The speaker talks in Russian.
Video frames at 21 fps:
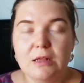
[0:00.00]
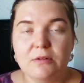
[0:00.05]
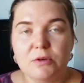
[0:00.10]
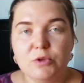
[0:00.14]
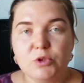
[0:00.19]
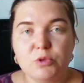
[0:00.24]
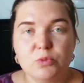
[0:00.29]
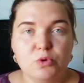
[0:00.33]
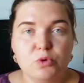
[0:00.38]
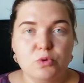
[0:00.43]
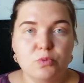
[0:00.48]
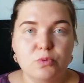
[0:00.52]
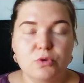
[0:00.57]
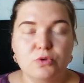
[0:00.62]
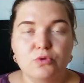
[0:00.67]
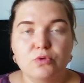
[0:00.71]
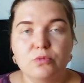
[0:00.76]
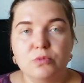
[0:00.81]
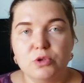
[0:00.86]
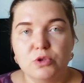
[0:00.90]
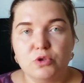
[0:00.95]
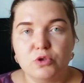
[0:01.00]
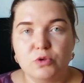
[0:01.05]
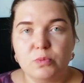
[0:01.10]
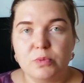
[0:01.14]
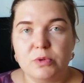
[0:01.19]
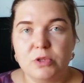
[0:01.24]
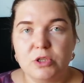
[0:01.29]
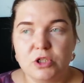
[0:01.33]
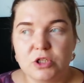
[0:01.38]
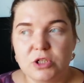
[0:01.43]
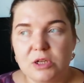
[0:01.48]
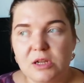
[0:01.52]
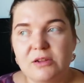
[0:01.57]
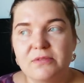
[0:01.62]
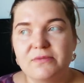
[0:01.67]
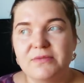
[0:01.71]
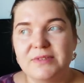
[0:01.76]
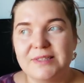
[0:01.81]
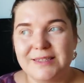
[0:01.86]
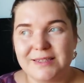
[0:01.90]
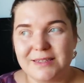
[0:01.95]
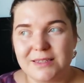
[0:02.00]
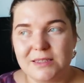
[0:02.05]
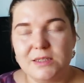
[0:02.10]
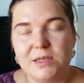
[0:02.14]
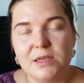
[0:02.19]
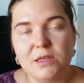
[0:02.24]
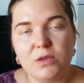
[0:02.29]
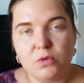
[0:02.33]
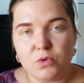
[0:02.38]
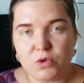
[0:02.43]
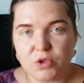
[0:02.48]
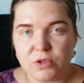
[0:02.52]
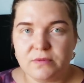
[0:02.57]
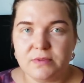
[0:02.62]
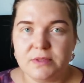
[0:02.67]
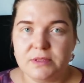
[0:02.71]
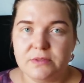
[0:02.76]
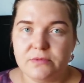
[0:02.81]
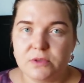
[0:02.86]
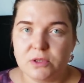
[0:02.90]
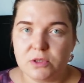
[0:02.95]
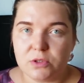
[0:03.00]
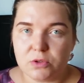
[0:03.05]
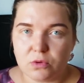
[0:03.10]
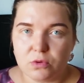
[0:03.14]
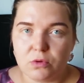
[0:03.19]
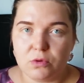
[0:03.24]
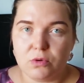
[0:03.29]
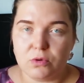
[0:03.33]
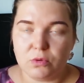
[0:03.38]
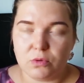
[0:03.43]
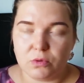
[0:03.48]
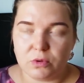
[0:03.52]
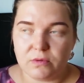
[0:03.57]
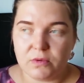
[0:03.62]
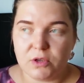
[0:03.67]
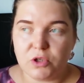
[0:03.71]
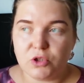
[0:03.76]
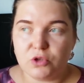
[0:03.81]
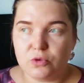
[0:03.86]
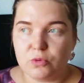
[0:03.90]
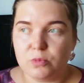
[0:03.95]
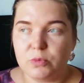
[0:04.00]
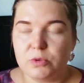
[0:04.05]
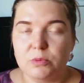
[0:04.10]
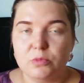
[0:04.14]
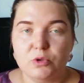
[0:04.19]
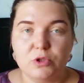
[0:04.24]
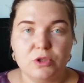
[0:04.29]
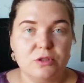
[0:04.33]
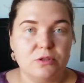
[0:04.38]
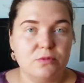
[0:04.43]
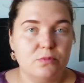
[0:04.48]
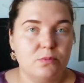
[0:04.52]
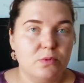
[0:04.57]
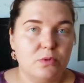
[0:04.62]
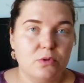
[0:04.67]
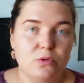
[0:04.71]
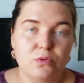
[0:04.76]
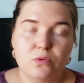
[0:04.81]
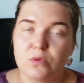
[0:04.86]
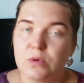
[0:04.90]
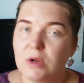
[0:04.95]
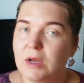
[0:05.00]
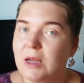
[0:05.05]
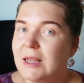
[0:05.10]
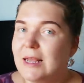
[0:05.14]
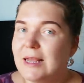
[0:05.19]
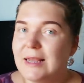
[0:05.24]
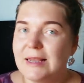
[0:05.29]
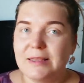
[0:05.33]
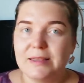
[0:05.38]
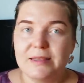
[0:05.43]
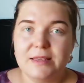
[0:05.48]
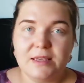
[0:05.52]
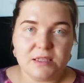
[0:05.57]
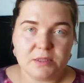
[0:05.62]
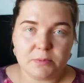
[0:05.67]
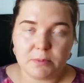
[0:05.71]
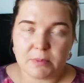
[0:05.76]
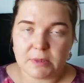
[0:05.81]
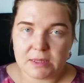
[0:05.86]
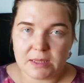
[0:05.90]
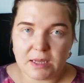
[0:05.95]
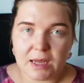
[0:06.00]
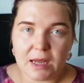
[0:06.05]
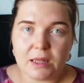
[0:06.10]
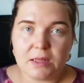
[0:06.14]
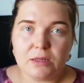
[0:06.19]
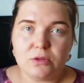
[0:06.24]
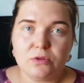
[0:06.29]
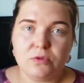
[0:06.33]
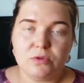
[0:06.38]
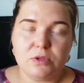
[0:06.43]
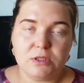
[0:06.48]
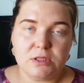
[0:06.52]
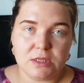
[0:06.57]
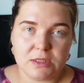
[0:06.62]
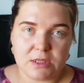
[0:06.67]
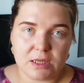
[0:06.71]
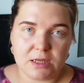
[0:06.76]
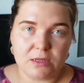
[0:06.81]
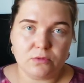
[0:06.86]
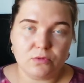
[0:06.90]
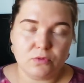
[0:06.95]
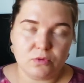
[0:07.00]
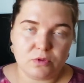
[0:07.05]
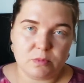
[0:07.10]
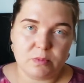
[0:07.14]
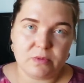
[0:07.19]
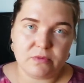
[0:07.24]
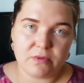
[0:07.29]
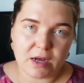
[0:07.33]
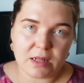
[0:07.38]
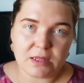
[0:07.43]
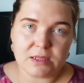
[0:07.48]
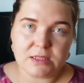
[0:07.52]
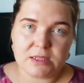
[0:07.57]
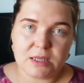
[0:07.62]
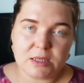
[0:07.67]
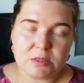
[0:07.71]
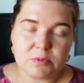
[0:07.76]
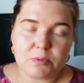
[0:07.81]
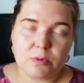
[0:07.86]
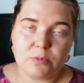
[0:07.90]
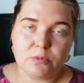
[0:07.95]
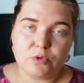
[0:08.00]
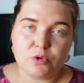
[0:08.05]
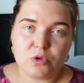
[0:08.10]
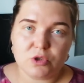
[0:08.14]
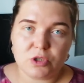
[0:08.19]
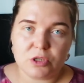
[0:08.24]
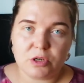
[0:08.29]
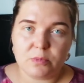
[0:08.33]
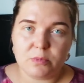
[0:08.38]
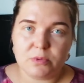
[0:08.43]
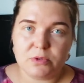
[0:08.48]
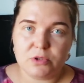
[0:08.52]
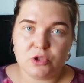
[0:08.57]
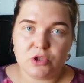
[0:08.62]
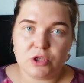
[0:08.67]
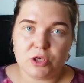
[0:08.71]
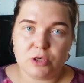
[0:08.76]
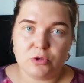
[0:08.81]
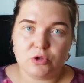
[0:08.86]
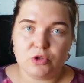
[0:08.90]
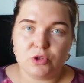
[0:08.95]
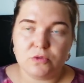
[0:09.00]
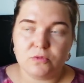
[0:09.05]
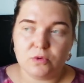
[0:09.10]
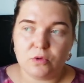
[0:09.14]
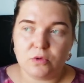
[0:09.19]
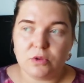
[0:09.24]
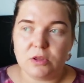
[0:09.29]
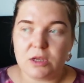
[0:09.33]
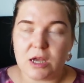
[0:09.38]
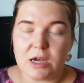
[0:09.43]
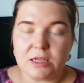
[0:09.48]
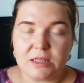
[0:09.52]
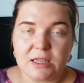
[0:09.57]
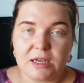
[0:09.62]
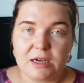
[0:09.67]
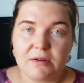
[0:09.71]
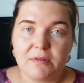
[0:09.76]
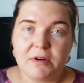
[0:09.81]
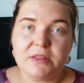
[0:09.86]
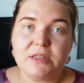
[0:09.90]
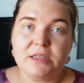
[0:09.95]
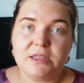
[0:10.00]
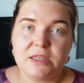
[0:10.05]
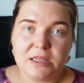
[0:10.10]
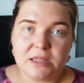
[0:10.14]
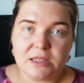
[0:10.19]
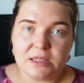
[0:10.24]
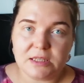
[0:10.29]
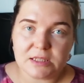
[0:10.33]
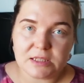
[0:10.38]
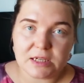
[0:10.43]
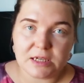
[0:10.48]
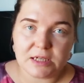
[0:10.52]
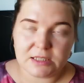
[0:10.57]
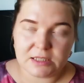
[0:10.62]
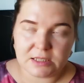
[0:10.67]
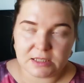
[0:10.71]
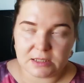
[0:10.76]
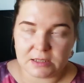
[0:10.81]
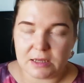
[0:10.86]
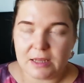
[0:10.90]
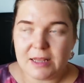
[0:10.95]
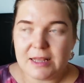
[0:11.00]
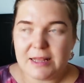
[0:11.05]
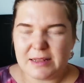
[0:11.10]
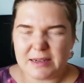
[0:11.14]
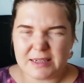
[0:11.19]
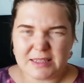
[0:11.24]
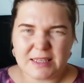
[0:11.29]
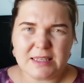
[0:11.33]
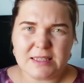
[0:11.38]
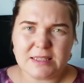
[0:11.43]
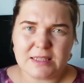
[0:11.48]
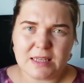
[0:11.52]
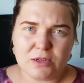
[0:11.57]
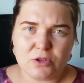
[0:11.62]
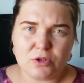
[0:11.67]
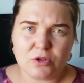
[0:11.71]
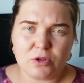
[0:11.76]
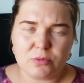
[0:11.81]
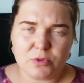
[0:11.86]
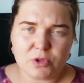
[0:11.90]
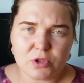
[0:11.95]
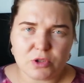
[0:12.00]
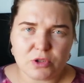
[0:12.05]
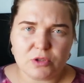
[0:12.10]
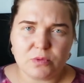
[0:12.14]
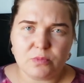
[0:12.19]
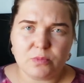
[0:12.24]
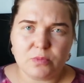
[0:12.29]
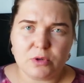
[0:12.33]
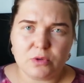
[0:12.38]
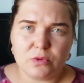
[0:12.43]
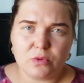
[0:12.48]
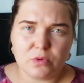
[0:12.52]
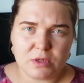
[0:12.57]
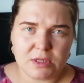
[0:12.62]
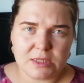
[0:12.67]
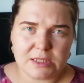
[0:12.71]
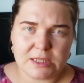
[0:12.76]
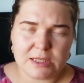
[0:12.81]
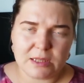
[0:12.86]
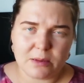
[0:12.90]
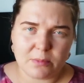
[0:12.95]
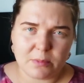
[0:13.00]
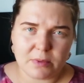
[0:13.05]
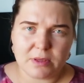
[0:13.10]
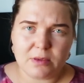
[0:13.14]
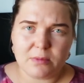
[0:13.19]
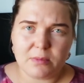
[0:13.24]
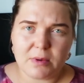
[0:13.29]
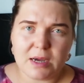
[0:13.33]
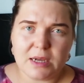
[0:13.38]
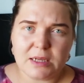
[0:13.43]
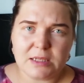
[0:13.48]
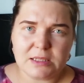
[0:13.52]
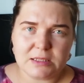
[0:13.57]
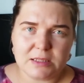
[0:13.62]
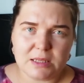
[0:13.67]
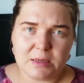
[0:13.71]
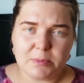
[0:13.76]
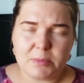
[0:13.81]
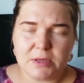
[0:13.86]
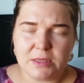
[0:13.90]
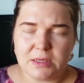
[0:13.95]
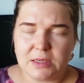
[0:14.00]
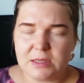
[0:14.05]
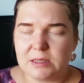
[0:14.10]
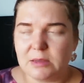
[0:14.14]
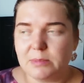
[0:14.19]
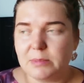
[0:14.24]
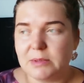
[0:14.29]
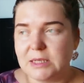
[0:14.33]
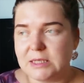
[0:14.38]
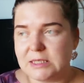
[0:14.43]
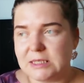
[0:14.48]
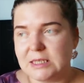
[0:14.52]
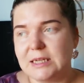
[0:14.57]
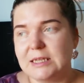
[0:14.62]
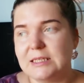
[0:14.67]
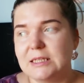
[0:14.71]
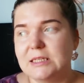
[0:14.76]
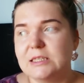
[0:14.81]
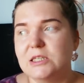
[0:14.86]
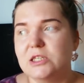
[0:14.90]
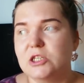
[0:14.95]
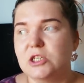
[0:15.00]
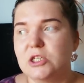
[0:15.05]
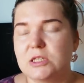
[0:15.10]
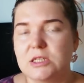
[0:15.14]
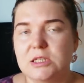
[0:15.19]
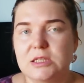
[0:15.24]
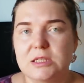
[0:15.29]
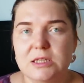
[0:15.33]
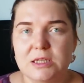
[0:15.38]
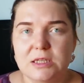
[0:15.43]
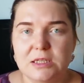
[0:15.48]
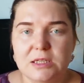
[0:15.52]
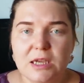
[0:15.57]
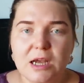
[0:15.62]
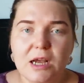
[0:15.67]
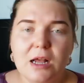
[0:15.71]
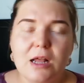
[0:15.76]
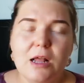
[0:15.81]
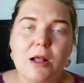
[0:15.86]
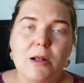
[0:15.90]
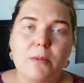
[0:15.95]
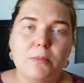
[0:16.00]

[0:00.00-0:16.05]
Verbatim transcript: В в субботу мы еще пережили, в воскресенье уже вызвали скорую к вечеру, потому что температура температура не спадала, то есть она ну, сбивалась да, с помощью жаропонижающего, но она как таковая на нет не сходила. Хотя я знаю, что обычно температура, если она поднимается да, при каких-то болезнях, она держится 3 дня,